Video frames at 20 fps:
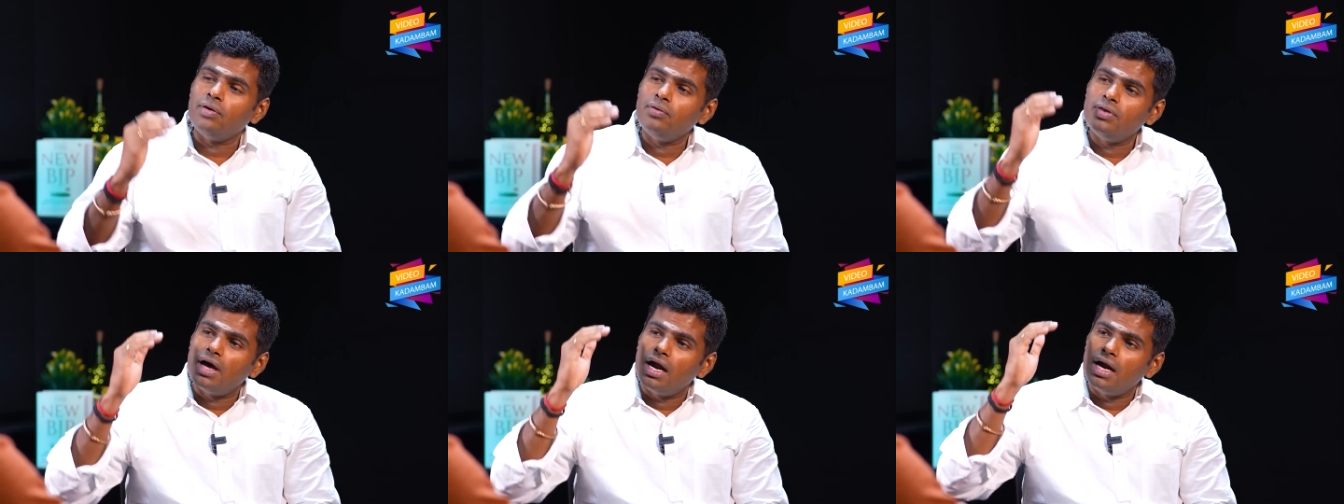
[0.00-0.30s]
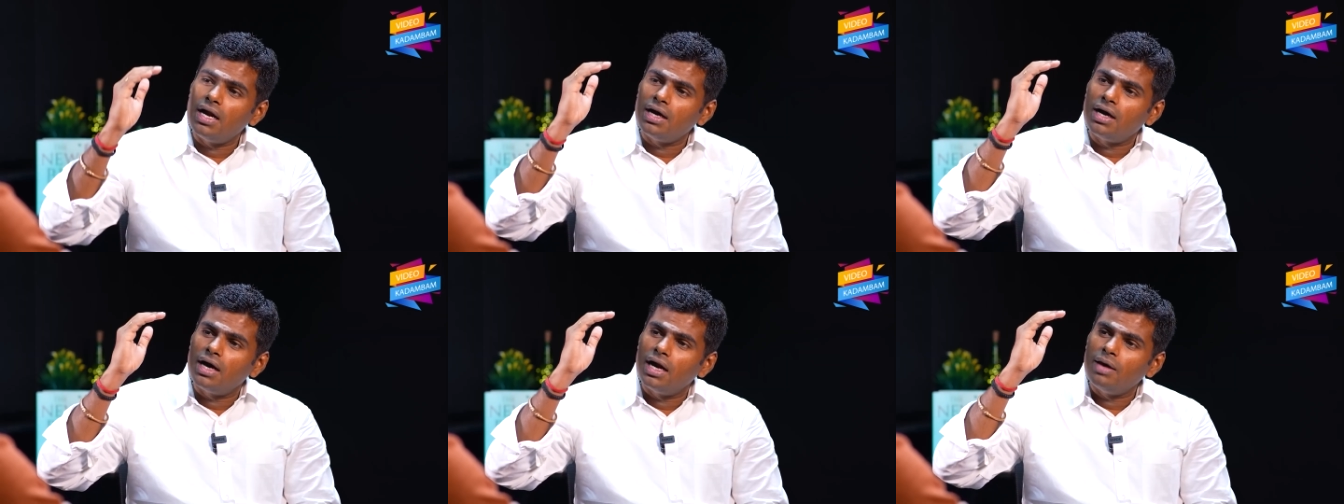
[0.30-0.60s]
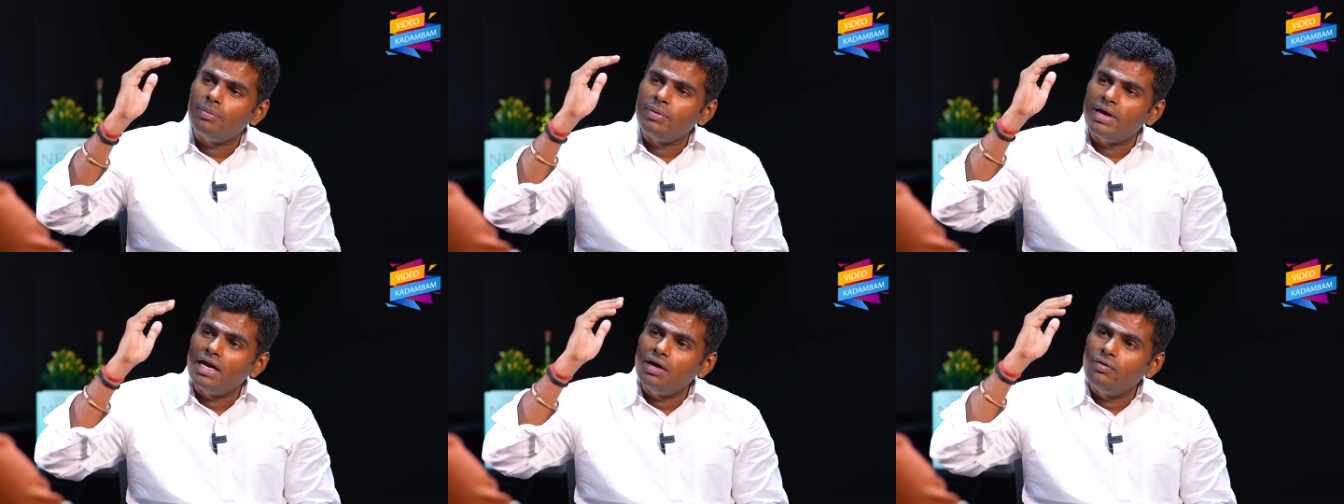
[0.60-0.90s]
அறுபது ஆண்டு
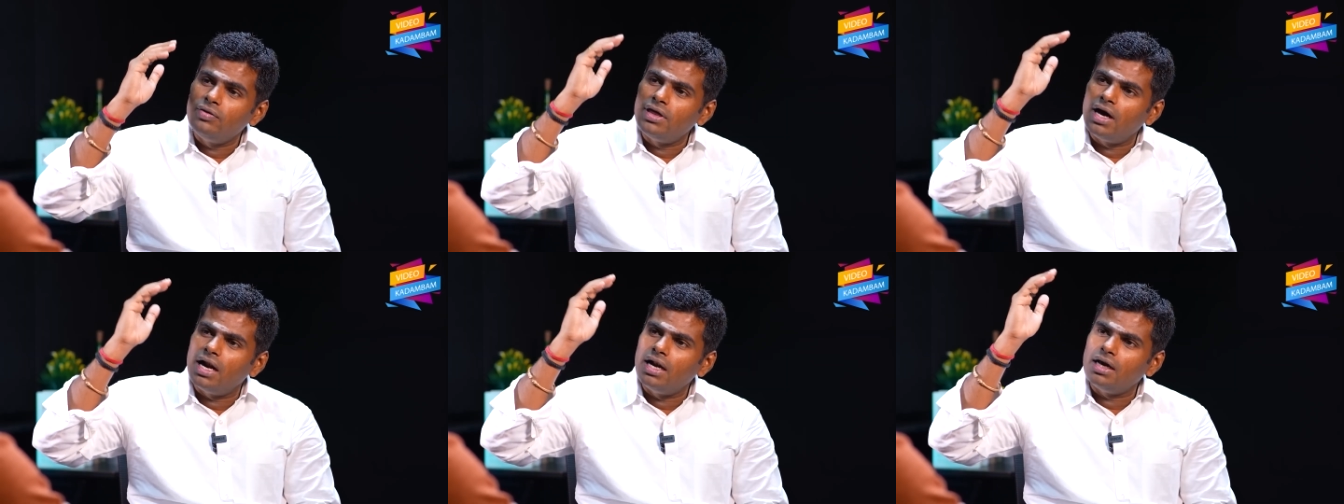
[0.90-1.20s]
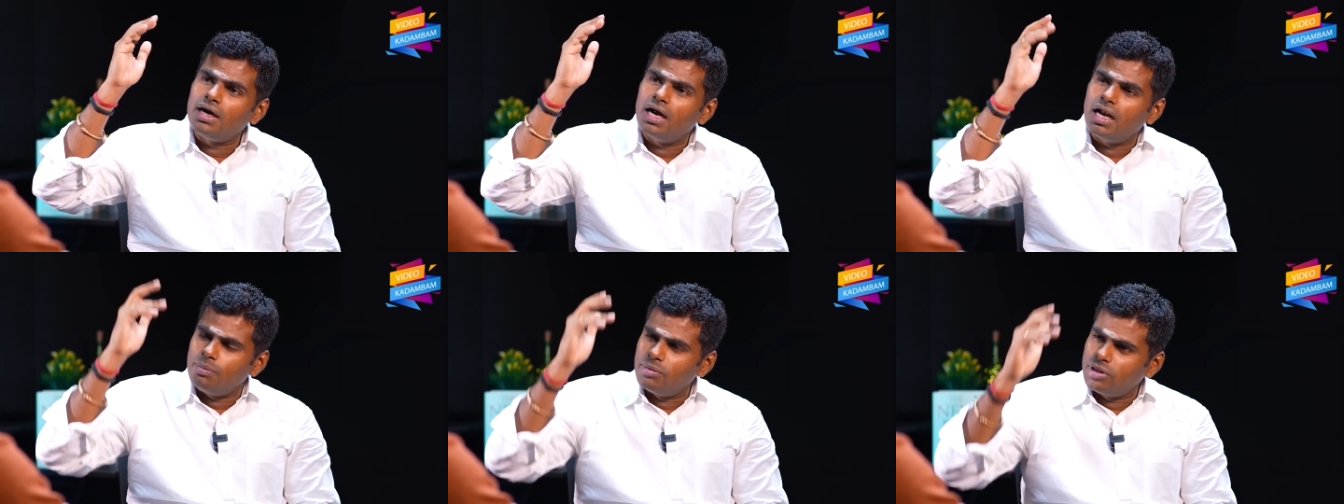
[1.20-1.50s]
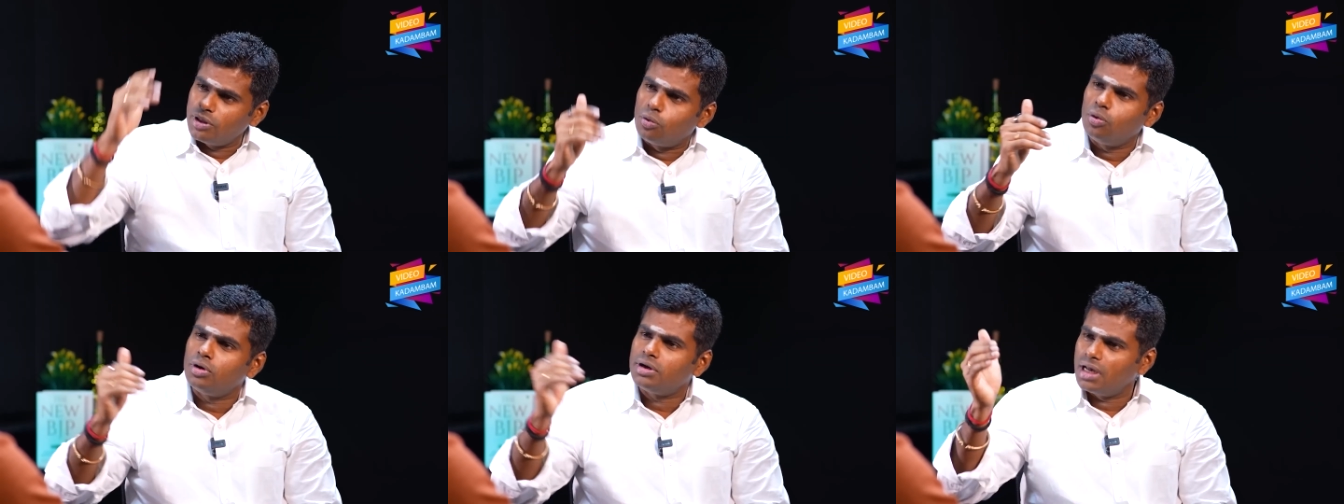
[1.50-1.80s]
காலம் எழுபது ஆண்டு
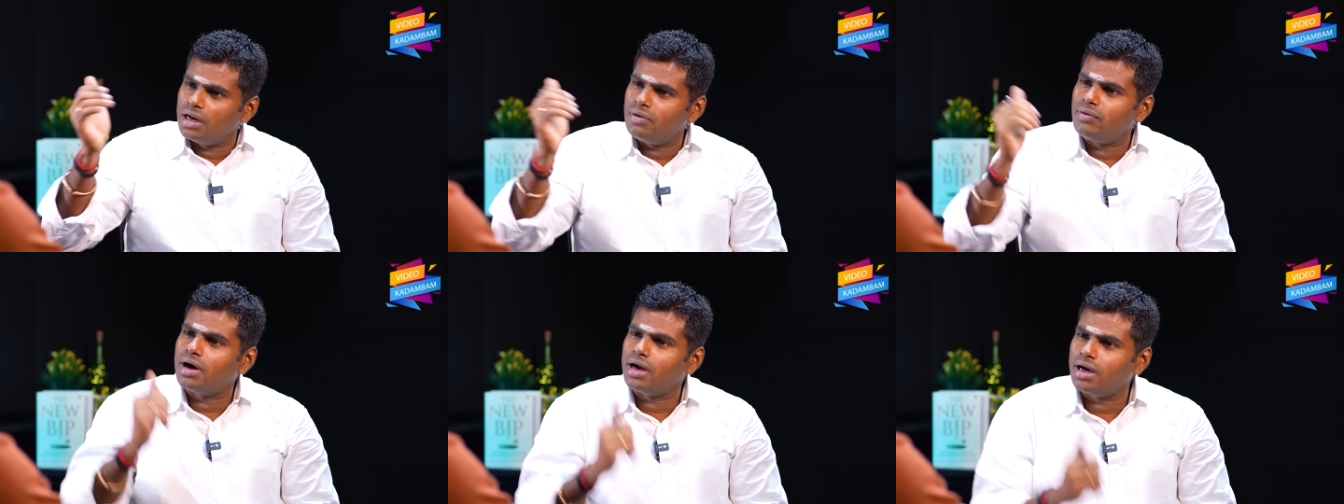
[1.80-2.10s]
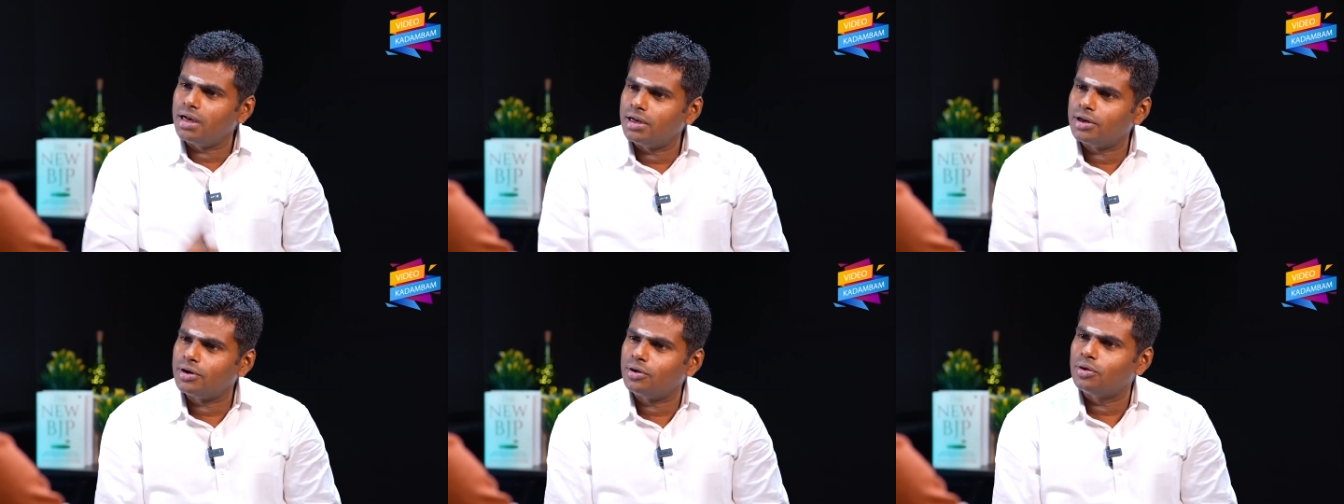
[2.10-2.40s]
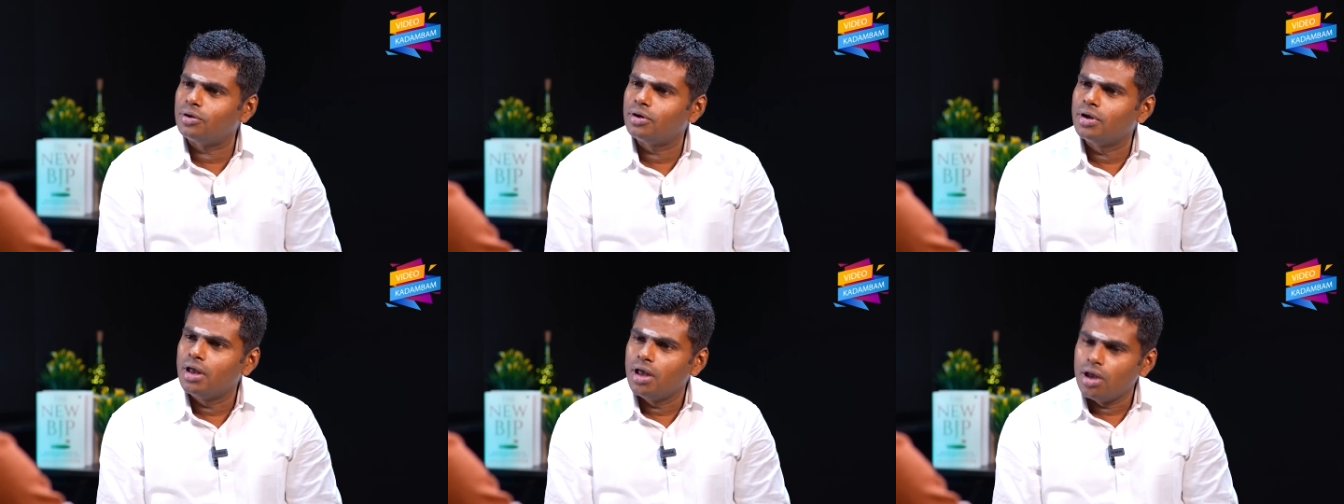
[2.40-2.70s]
காலம் அந்த குடுக்கல் வாங்கல்
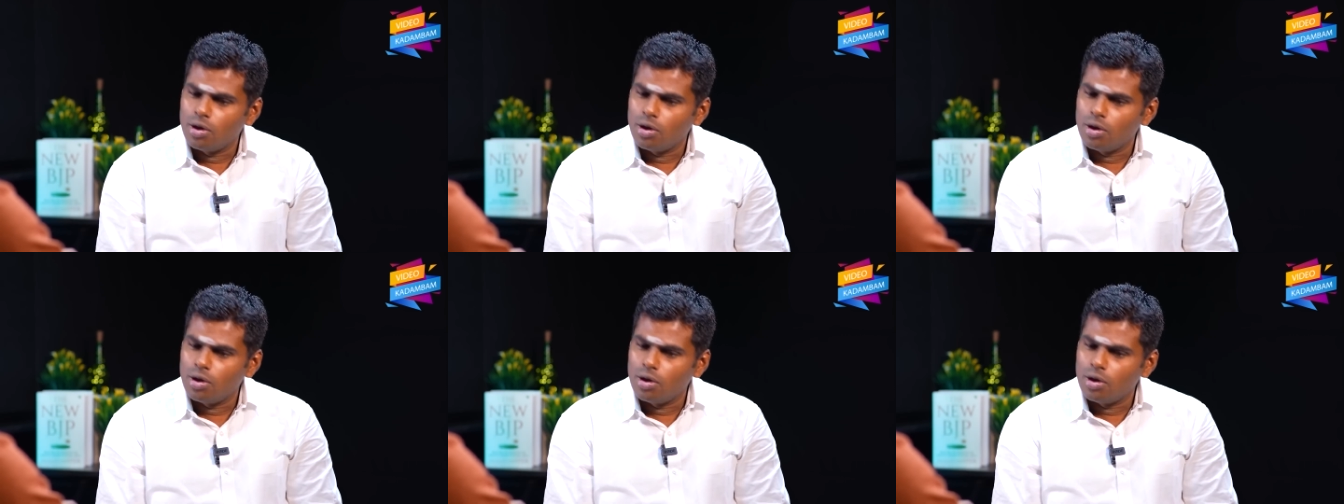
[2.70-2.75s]
இருக்கும்